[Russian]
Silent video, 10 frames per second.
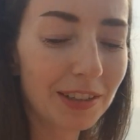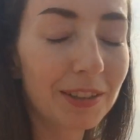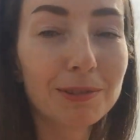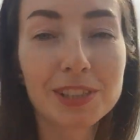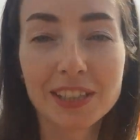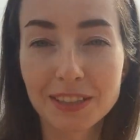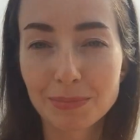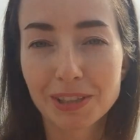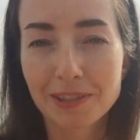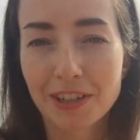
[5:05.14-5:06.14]
А вот с
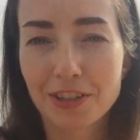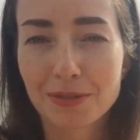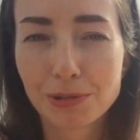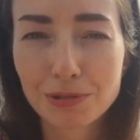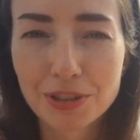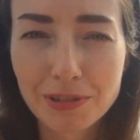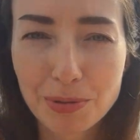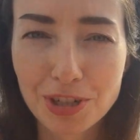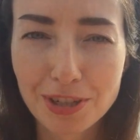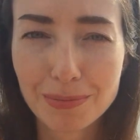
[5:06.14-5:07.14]
этим товарищем лучше
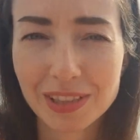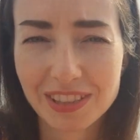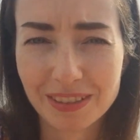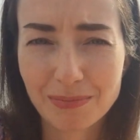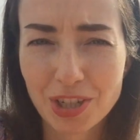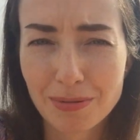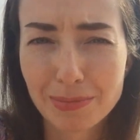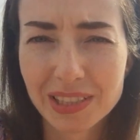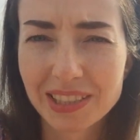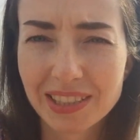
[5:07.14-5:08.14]
вообще не мыться, чем
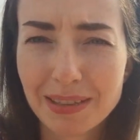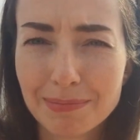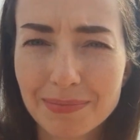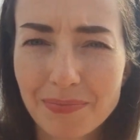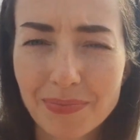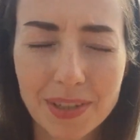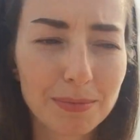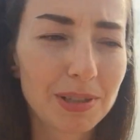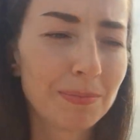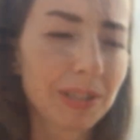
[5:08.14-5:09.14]
мыться им,
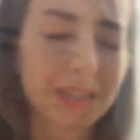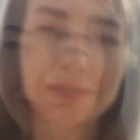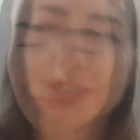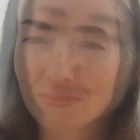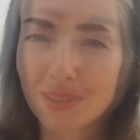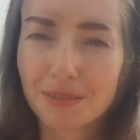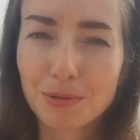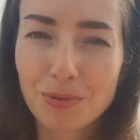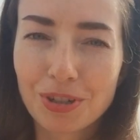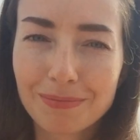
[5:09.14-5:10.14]
облепиховый.
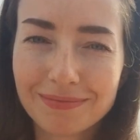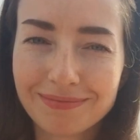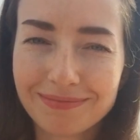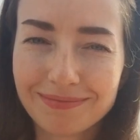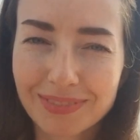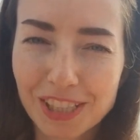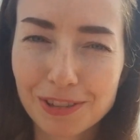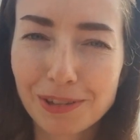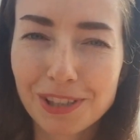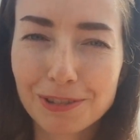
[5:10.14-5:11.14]
В общем,
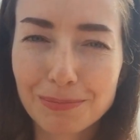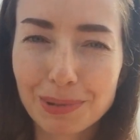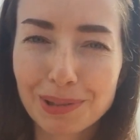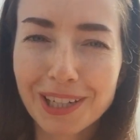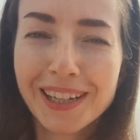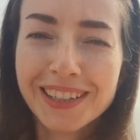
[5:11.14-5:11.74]
настолько он плох.